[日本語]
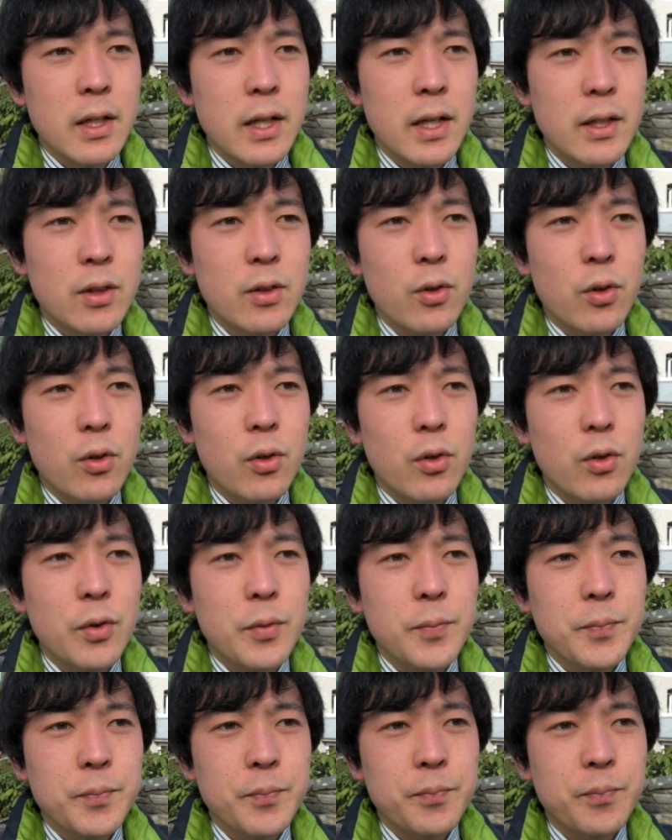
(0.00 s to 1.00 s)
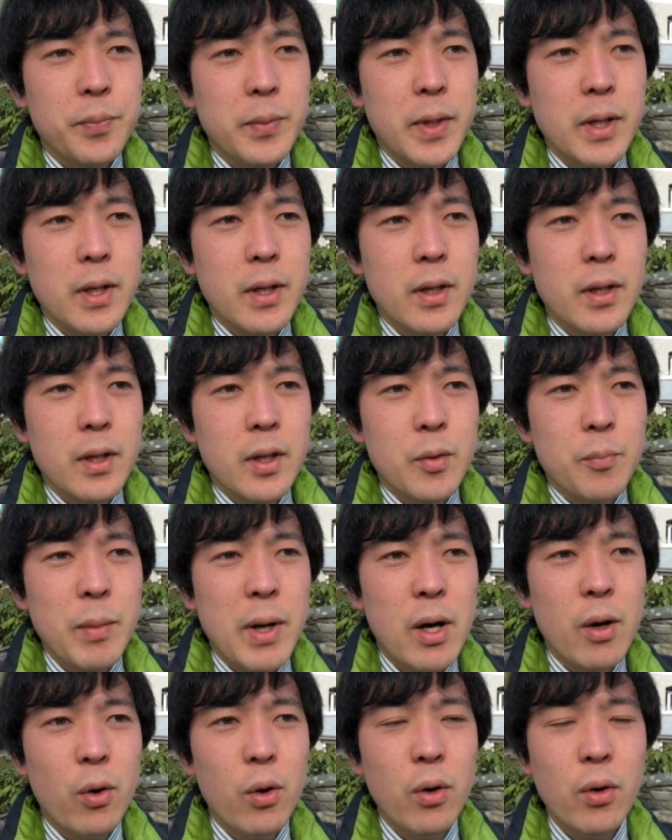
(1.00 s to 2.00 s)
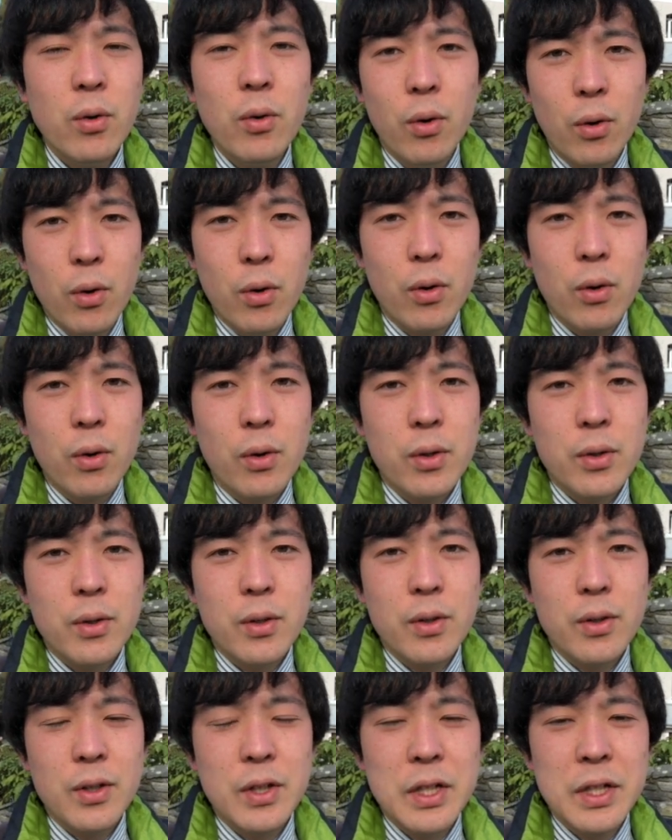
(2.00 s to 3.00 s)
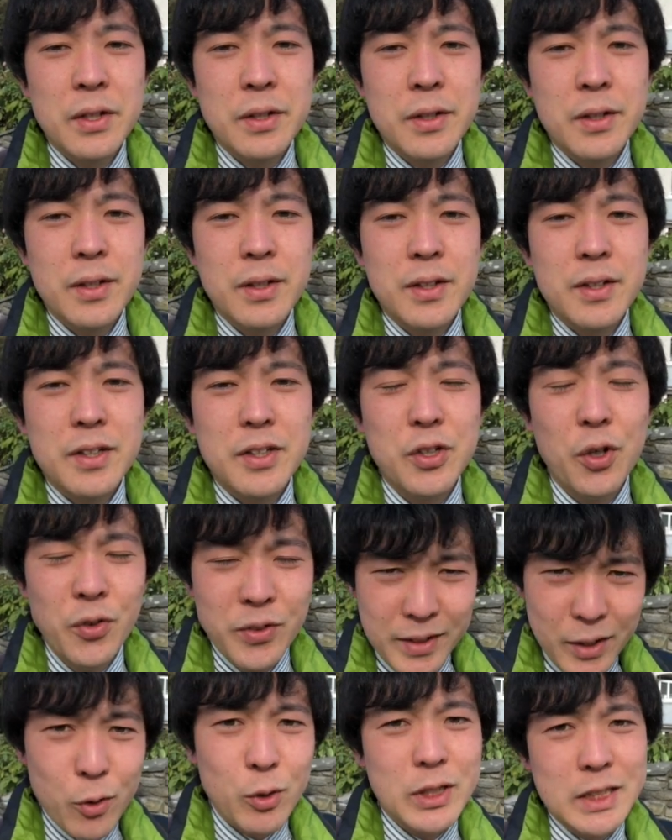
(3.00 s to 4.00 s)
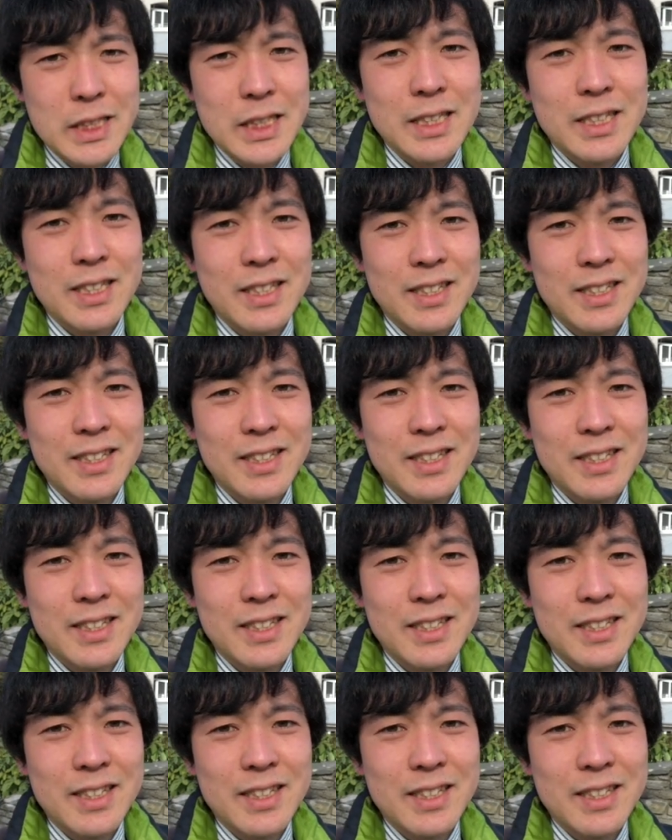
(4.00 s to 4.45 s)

えっとまあ、本を読んでほしい、